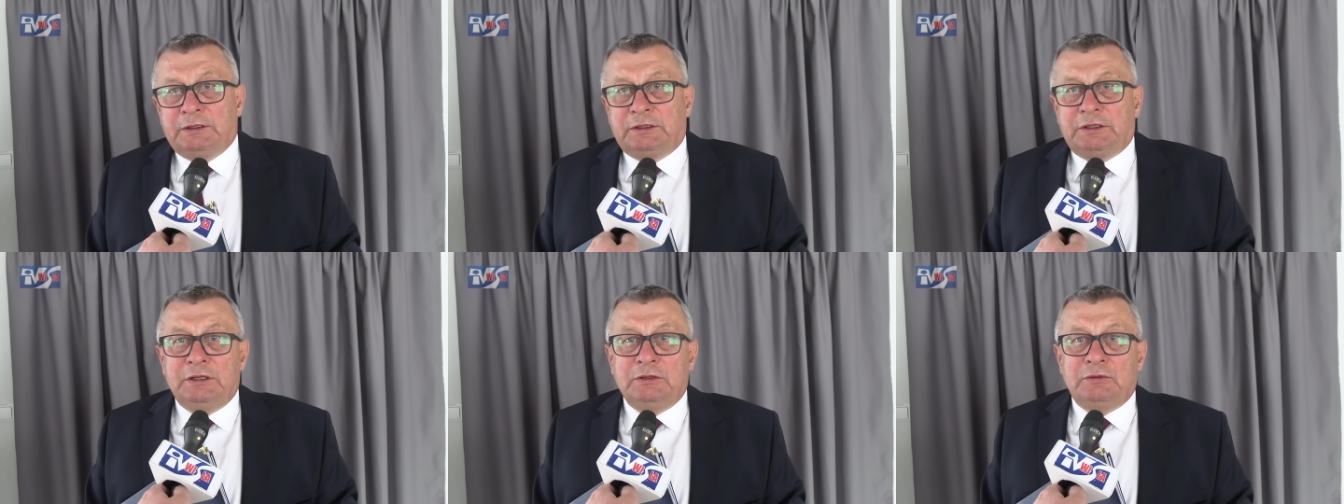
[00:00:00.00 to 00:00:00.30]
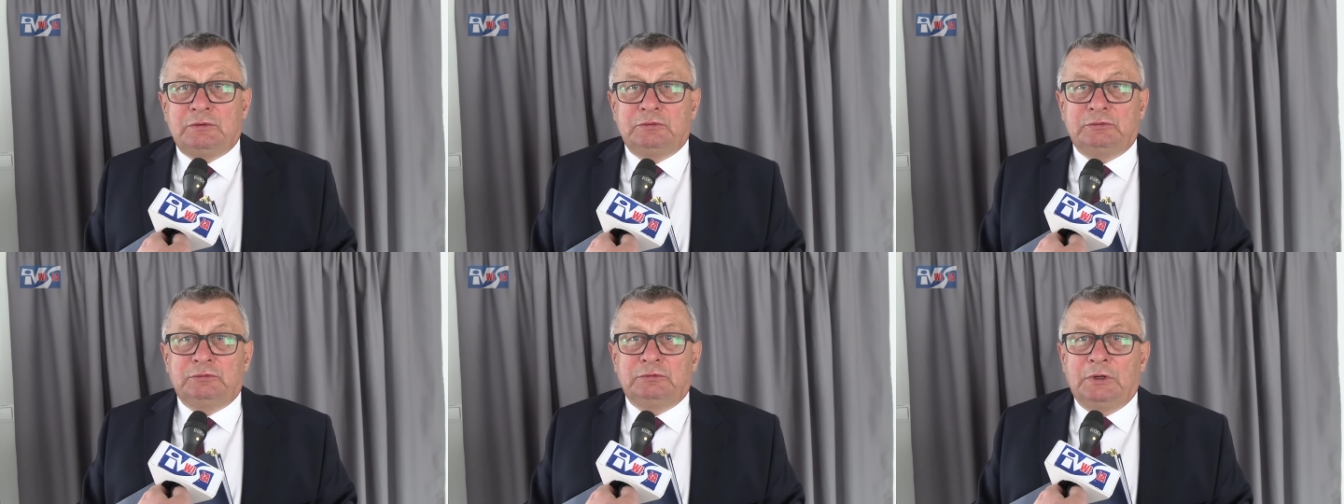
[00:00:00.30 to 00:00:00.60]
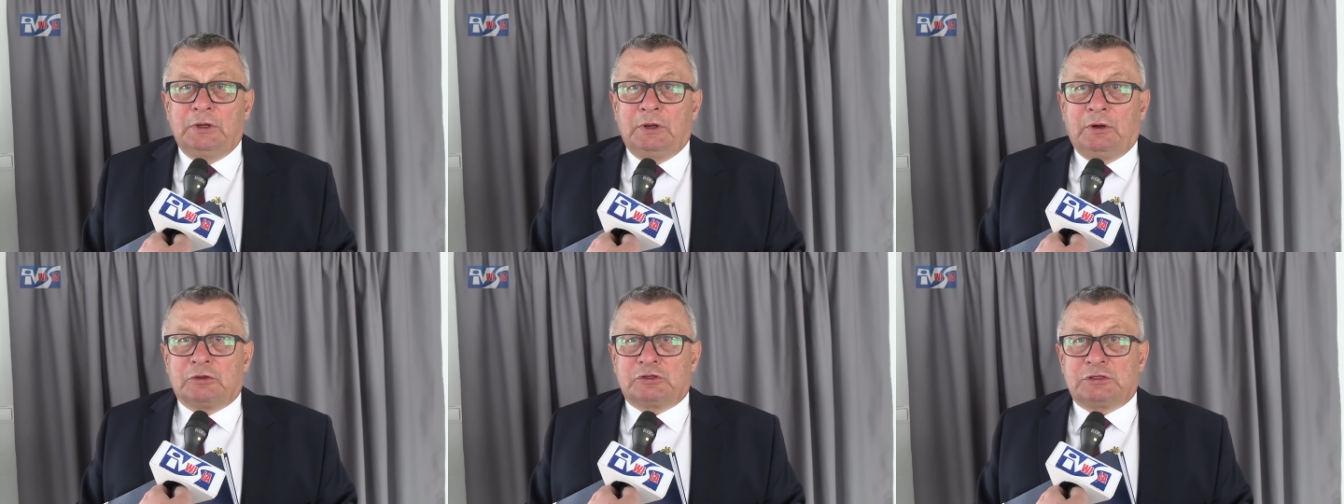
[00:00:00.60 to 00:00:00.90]
kilku
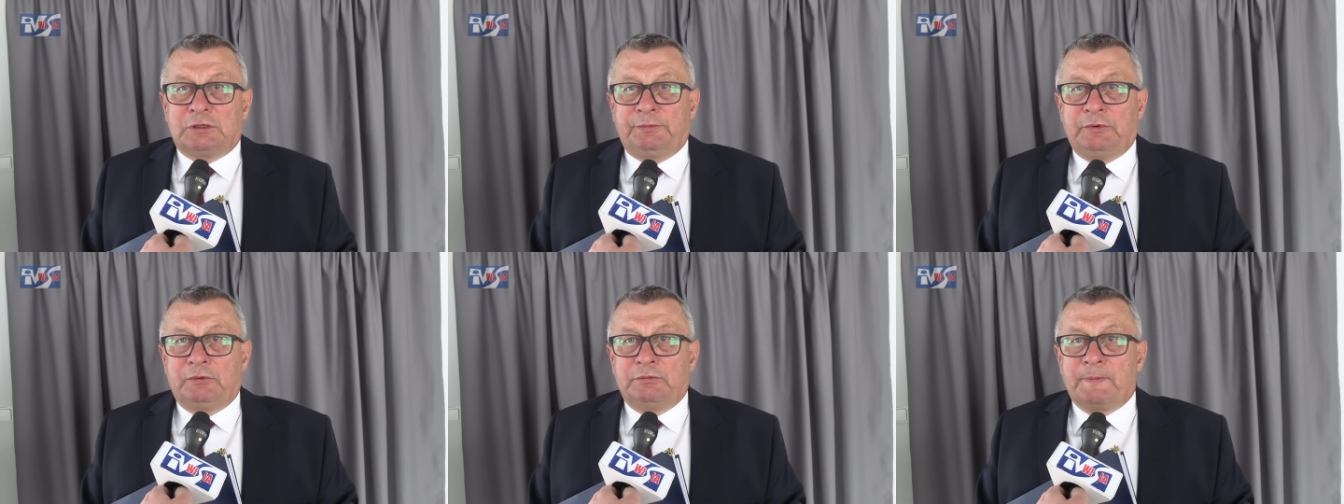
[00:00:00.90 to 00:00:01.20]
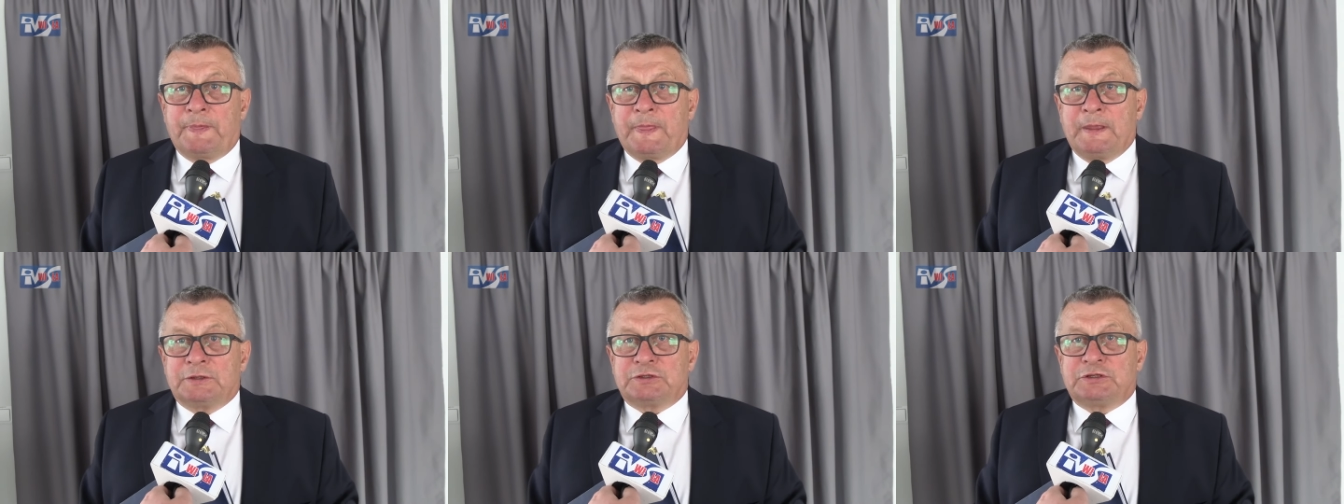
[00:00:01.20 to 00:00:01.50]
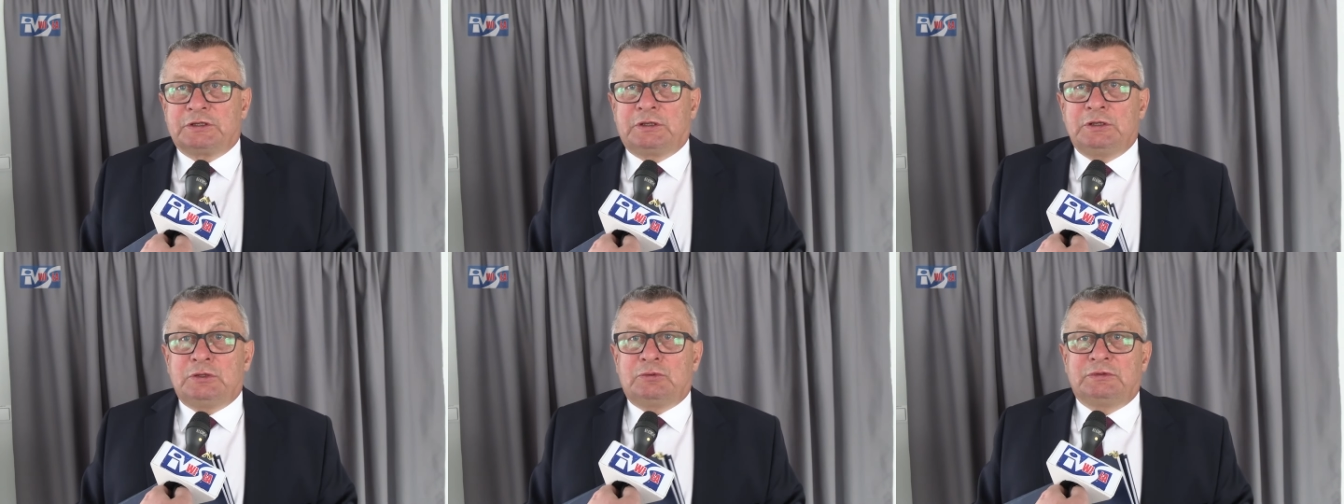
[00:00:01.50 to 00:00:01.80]
osobom
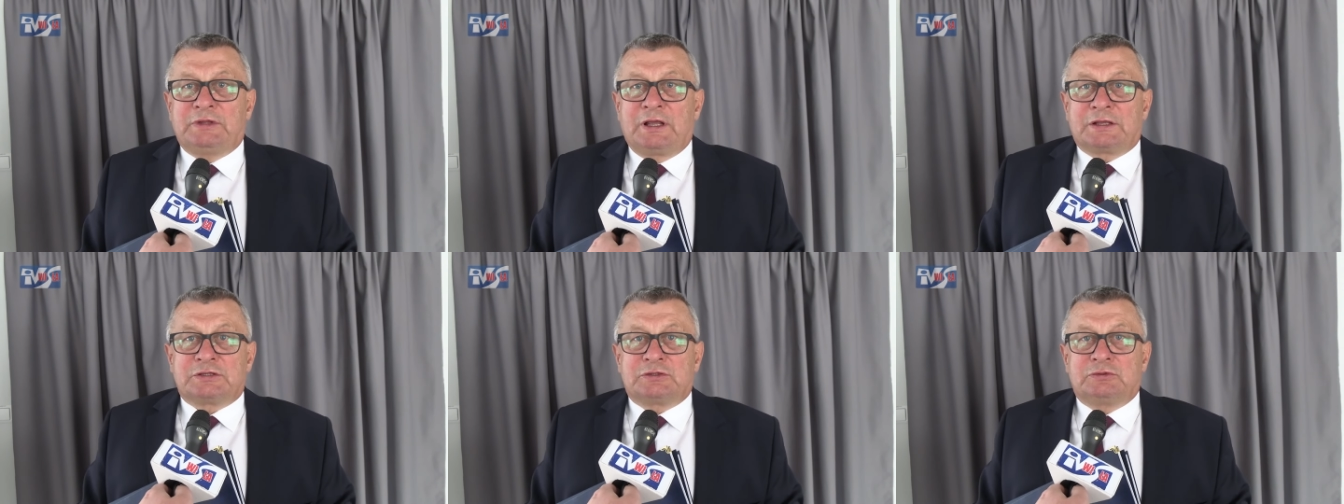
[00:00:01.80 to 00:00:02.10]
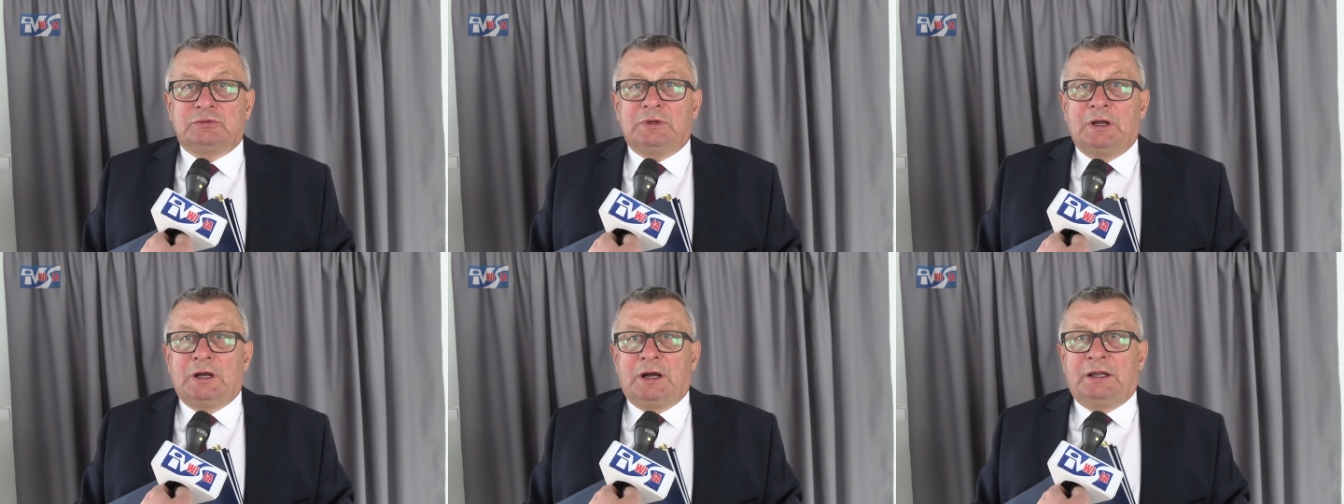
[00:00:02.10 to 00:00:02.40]
czy kilkunastu,